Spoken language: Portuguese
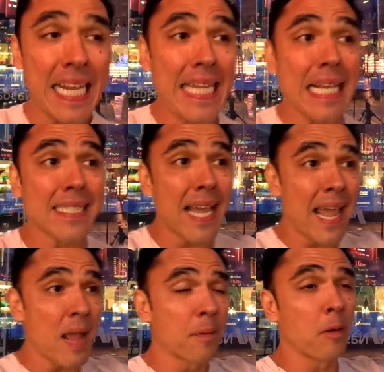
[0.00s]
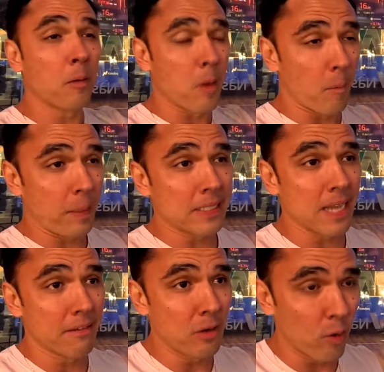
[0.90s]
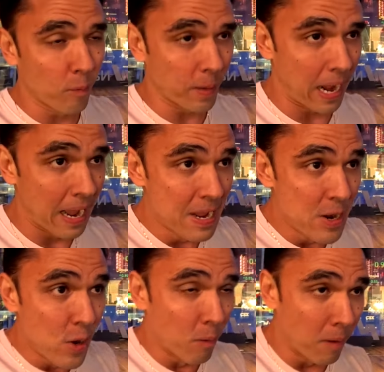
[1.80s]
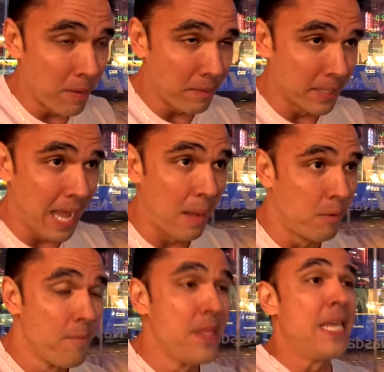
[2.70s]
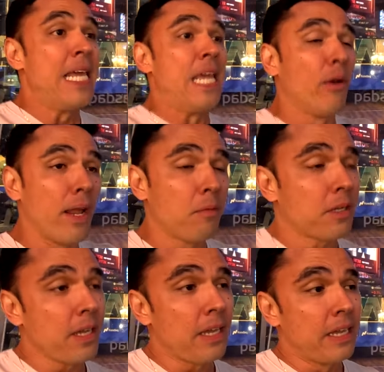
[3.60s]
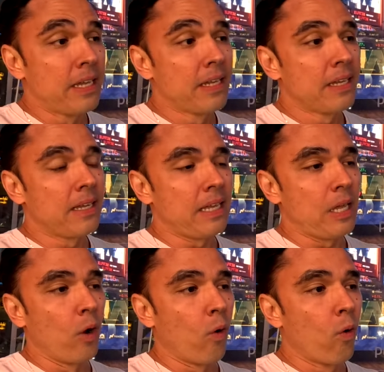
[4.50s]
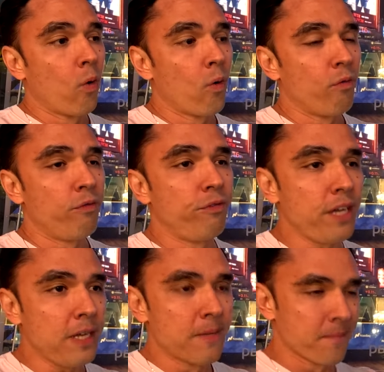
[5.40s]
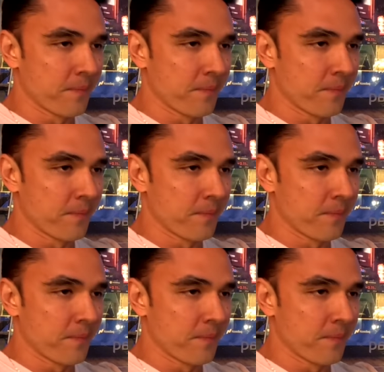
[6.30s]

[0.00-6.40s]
nessa época que eu pensava em comprar uma BMW, eu lembro que eu vi